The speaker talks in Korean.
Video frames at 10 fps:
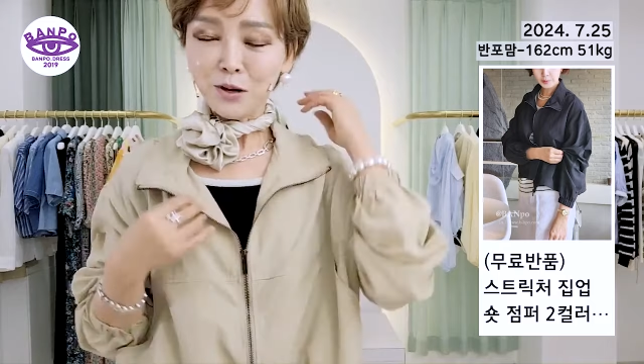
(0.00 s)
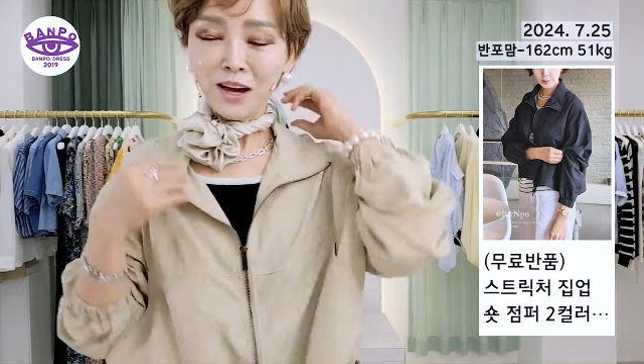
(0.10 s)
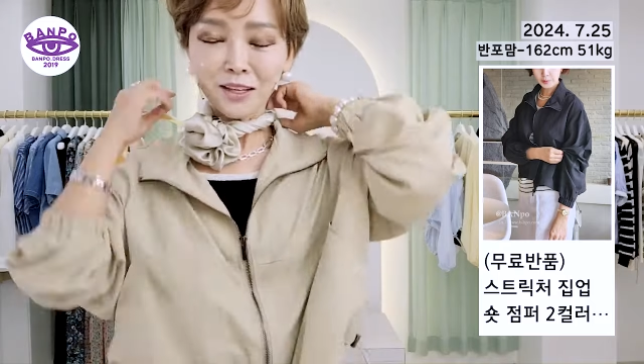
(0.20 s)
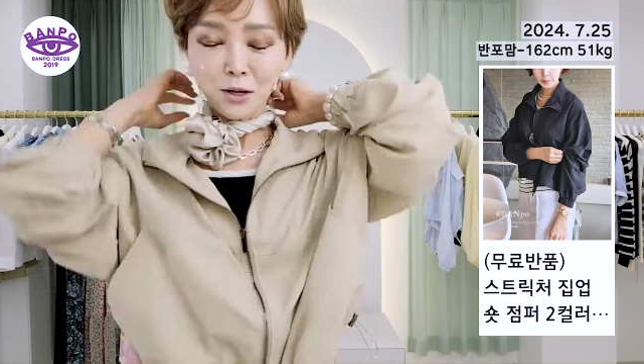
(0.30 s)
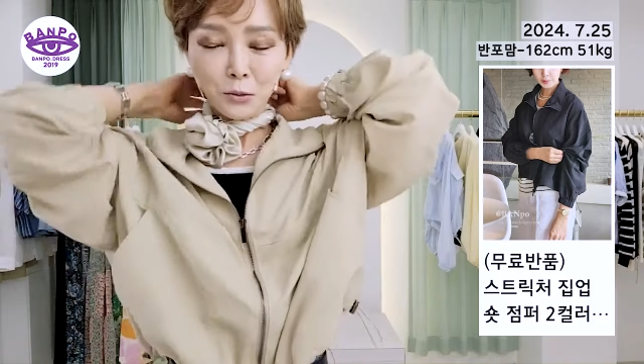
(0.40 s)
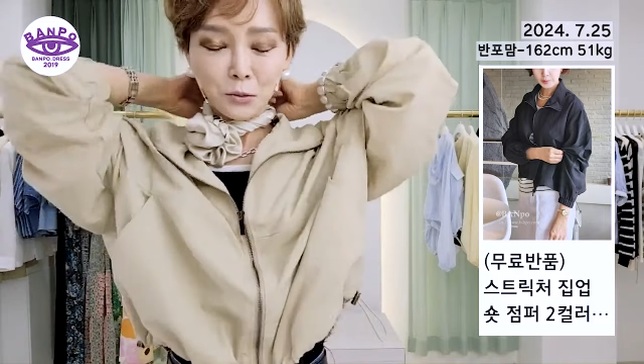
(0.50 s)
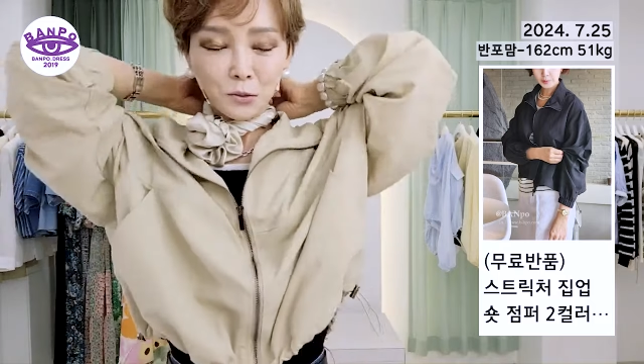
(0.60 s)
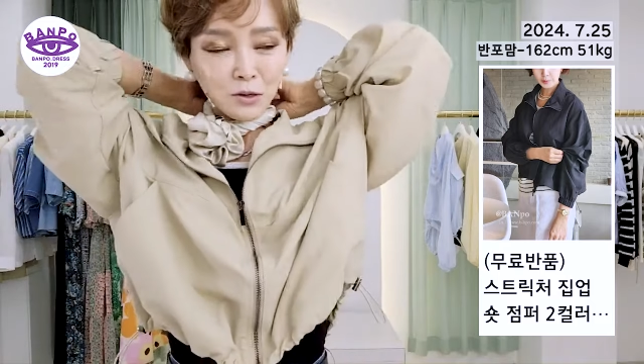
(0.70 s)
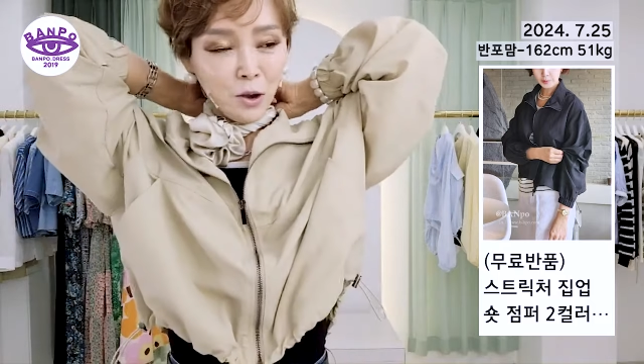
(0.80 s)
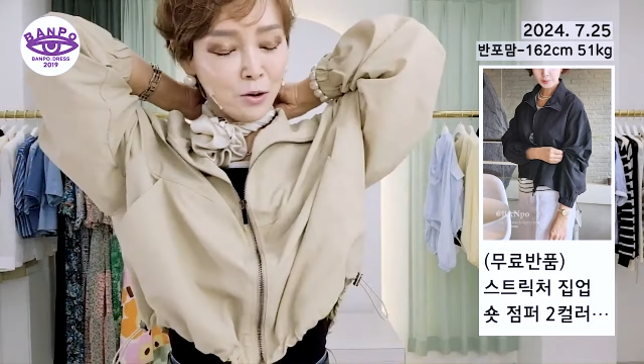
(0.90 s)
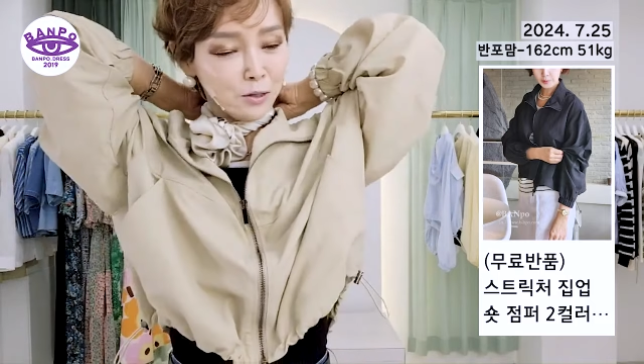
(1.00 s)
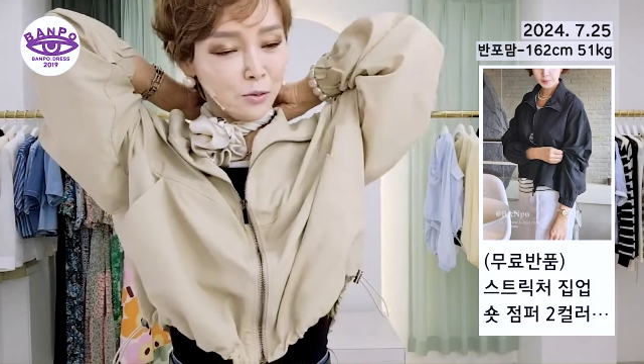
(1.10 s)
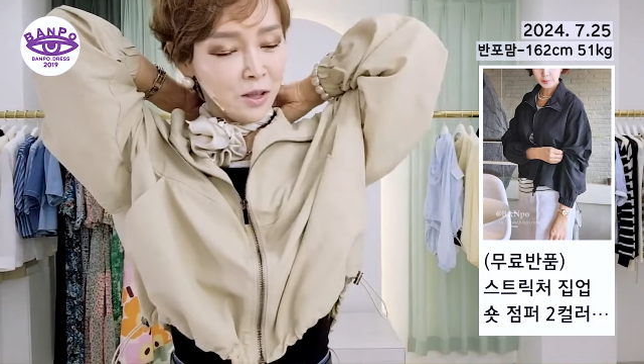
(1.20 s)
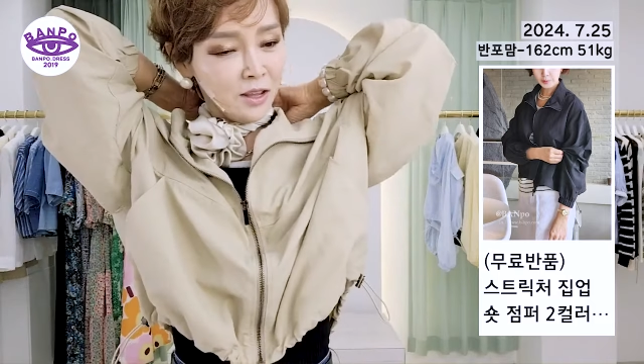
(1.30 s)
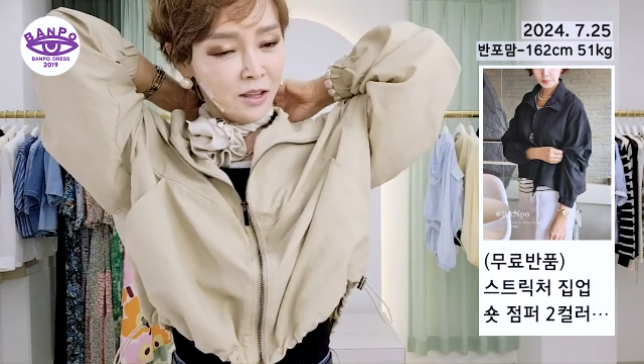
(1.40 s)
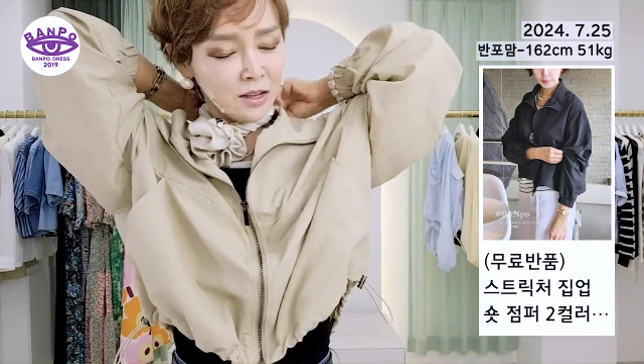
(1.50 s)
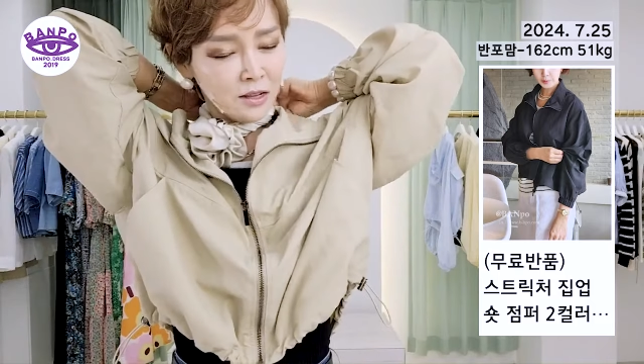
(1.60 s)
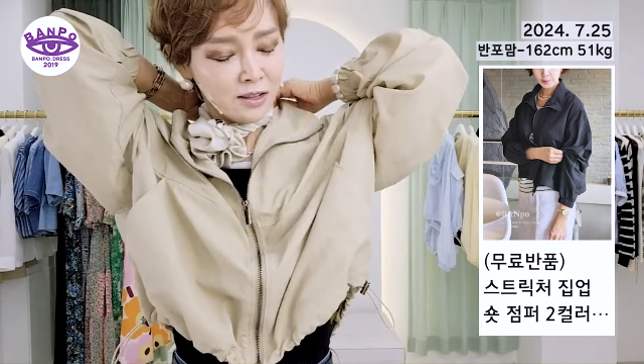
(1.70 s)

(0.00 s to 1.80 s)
하나로 여름에